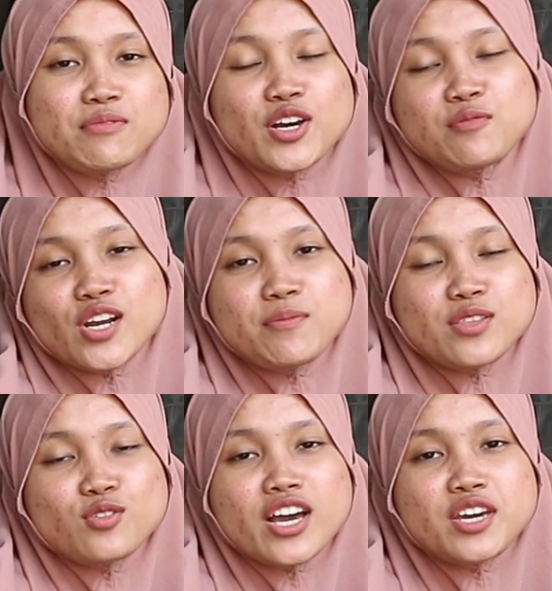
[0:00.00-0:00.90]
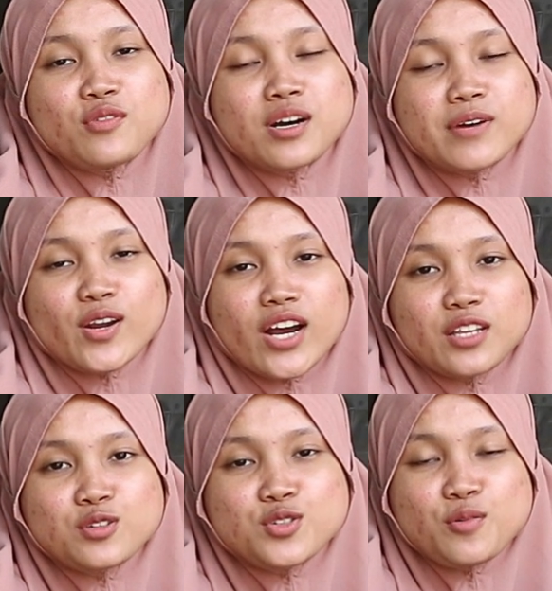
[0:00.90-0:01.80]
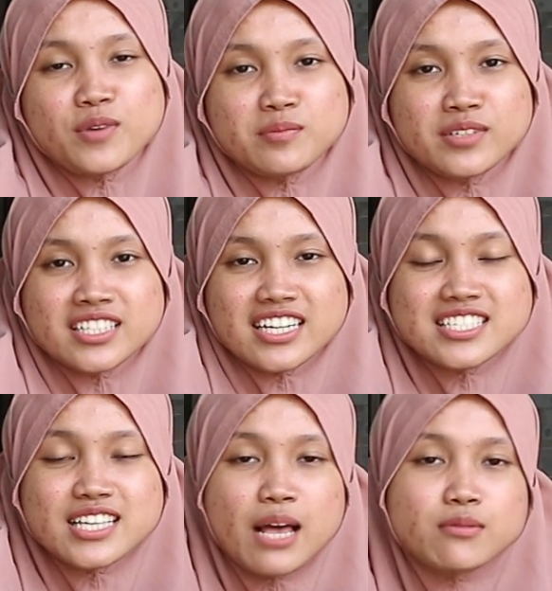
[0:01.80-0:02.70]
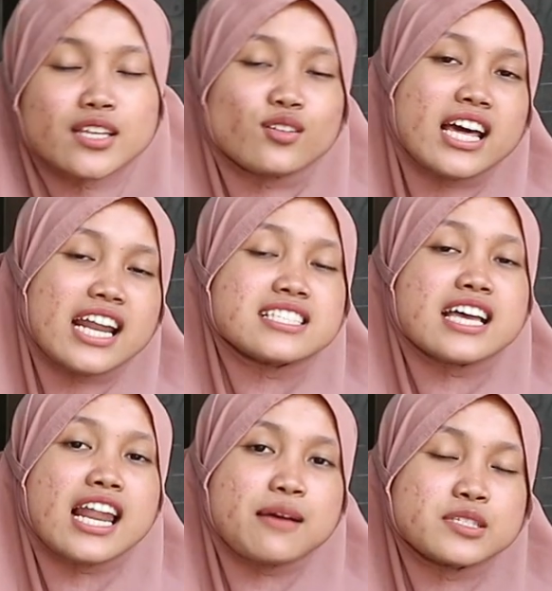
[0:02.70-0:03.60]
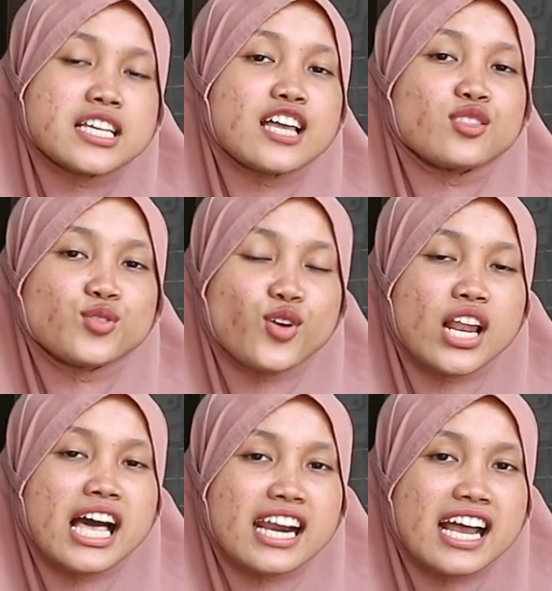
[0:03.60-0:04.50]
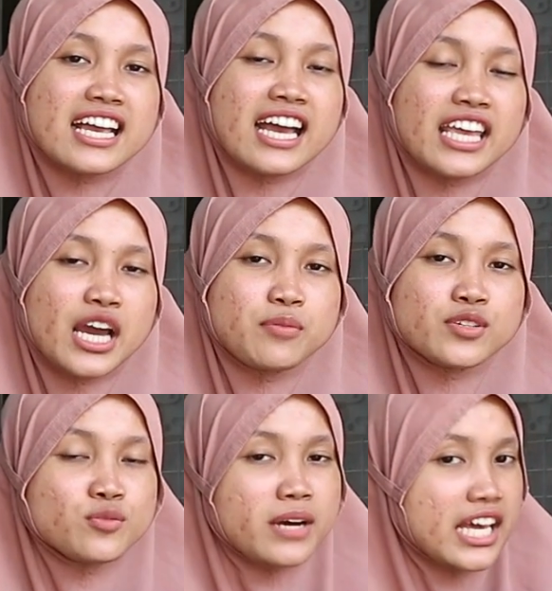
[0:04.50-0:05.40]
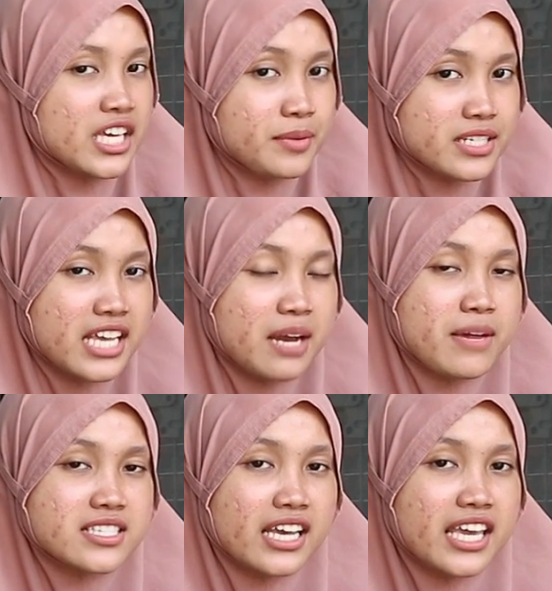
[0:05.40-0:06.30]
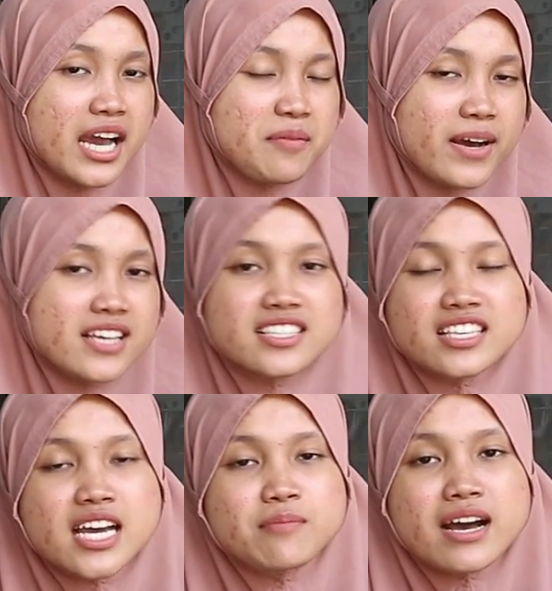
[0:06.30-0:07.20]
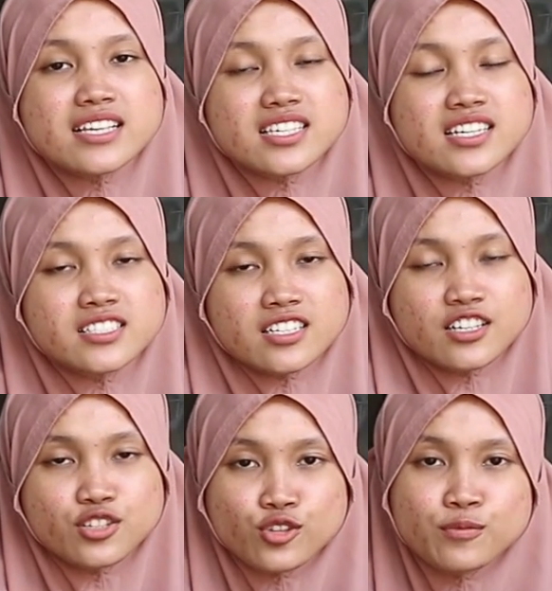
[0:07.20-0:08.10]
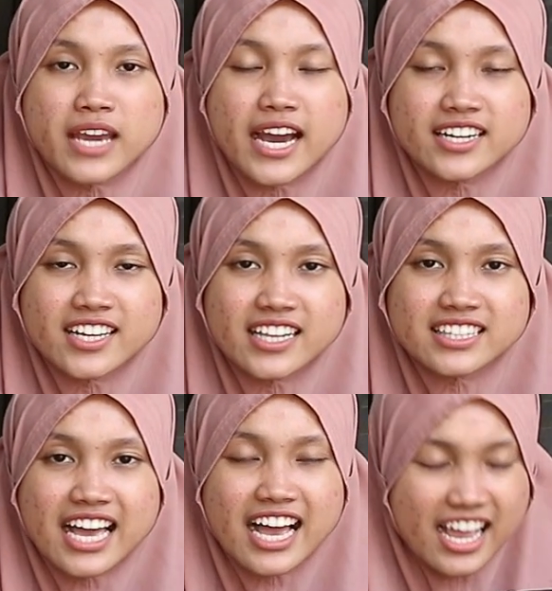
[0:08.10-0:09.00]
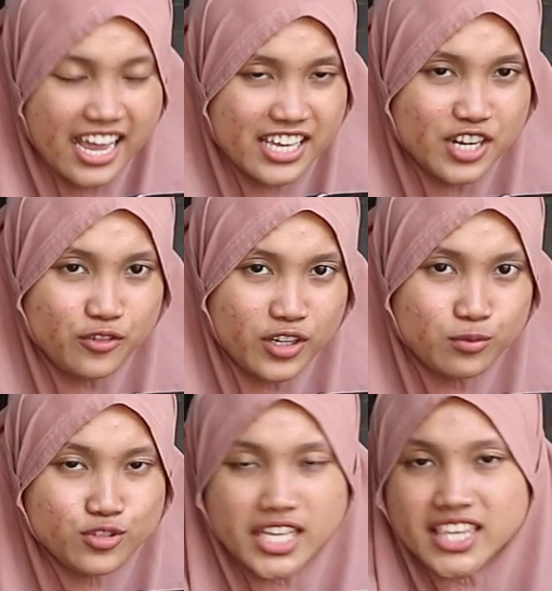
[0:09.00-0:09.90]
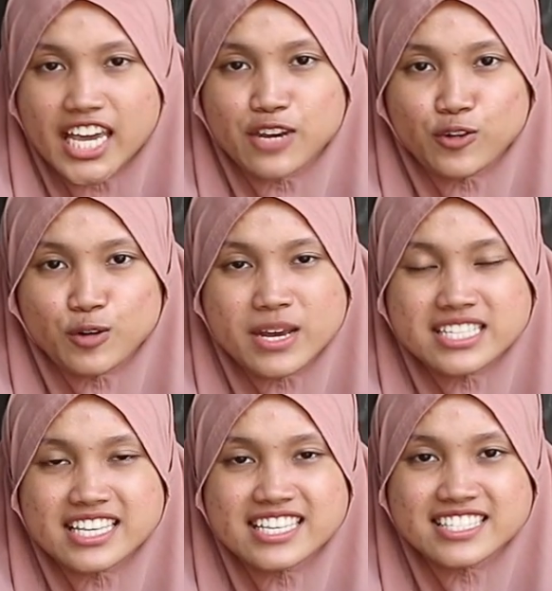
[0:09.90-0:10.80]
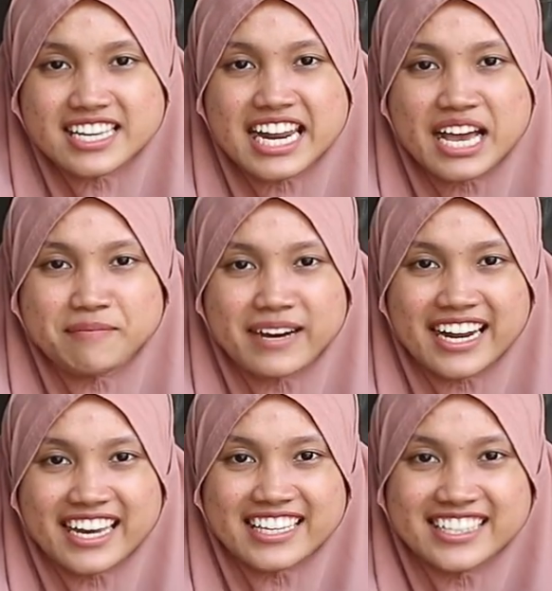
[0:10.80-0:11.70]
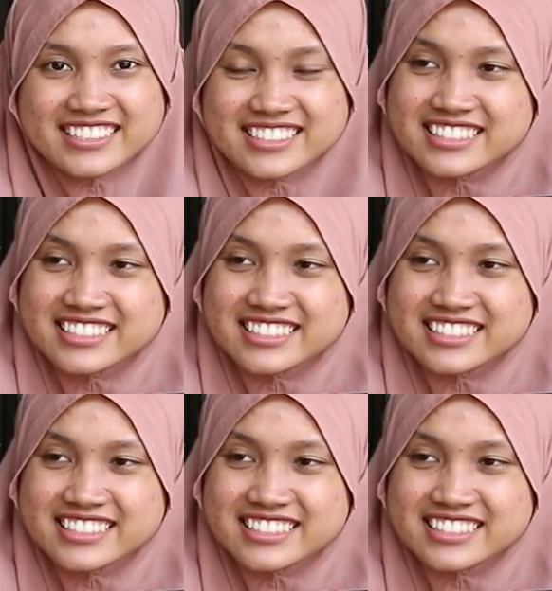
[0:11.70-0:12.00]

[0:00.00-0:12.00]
Assalamualaikum warahmatullahi wabarakatuh Sobat Bedila Salam satu lara, salam satu olahraga ya Berjumpa lagi bersama saya Pastinya masih di channel YouTube-nya Delta Airival Pusatnya informasi senapan angin